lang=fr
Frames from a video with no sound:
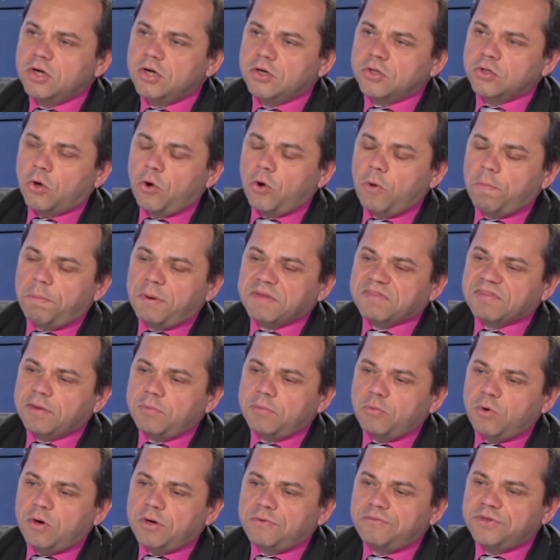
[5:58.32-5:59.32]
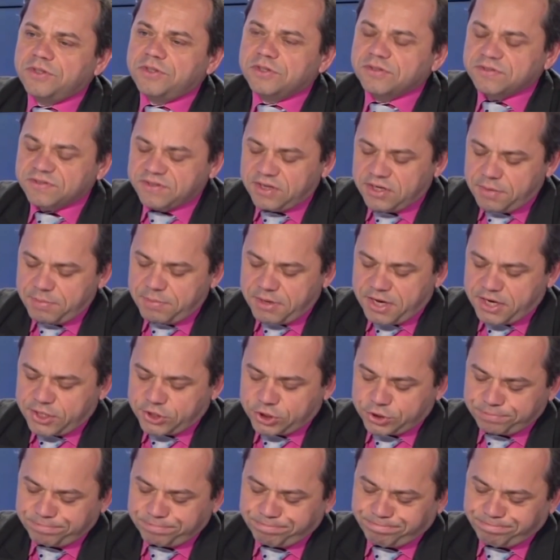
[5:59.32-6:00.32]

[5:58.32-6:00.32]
dans le patrimoine financier des ménages